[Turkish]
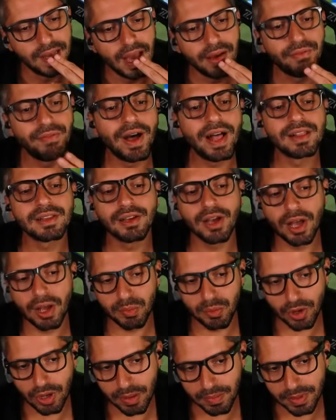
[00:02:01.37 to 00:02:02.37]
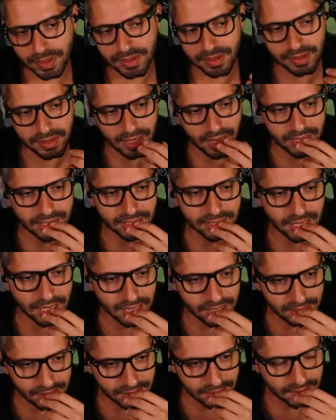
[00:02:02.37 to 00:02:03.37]
Ha Falcao muhabbeti
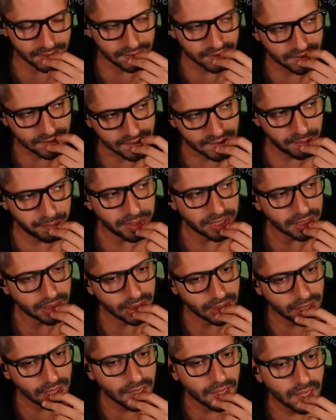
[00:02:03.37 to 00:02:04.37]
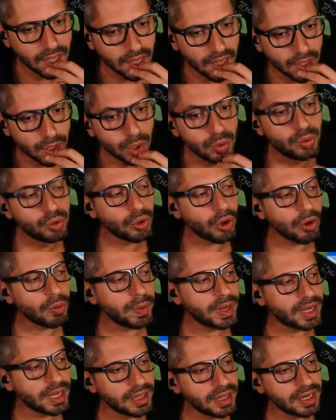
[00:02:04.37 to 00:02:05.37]
Galatasaray'daki gibi.
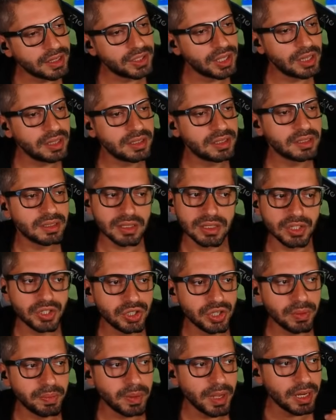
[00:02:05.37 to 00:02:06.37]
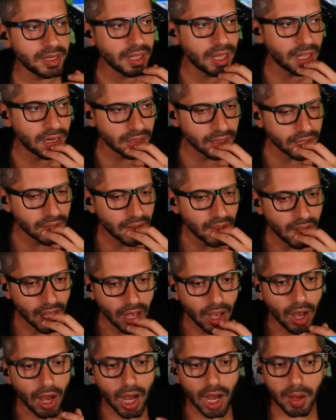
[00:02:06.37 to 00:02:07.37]
Drogba kadar çalışsa iş yapar yani.
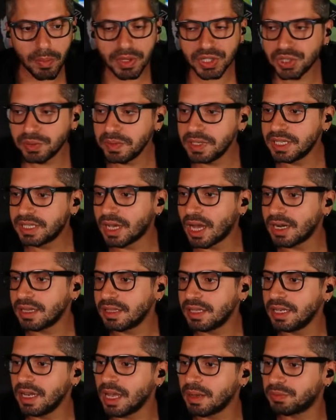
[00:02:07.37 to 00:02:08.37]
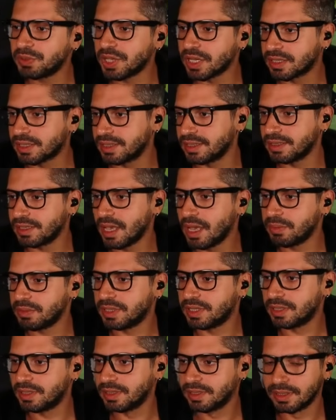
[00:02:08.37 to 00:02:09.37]
Ama şimdi Icardi'yi ne yapacaksınız abi
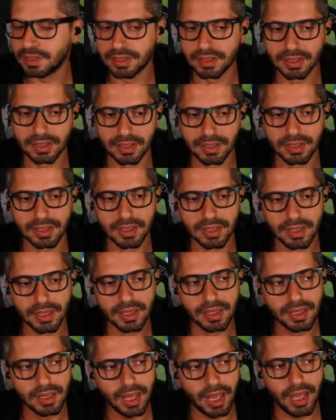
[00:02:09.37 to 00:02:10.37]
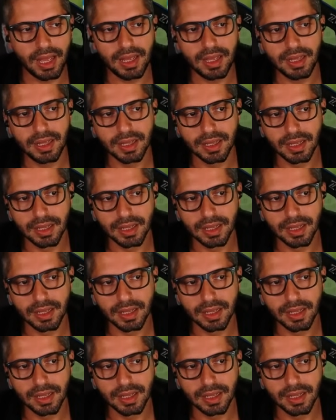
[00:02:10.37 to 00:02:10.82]
siz? Ha?